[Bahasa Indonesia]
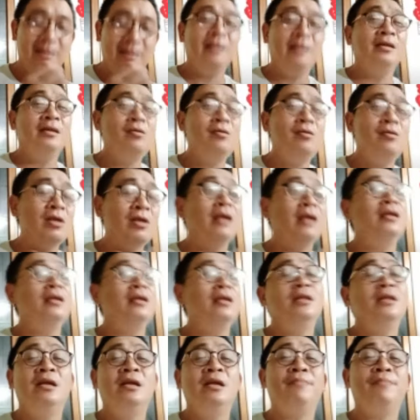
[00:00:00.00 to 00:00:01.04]
karena
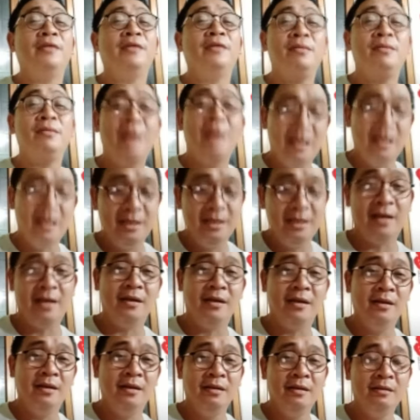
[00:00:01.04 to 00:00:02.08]
orang ini tidak pernah
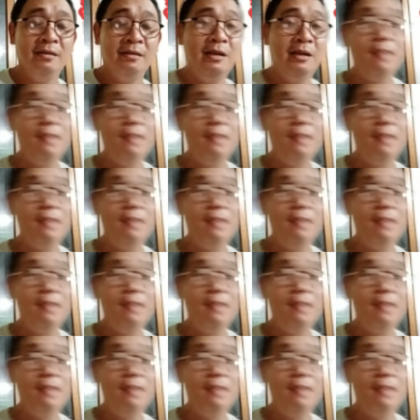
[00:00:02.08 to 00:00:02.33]
belajar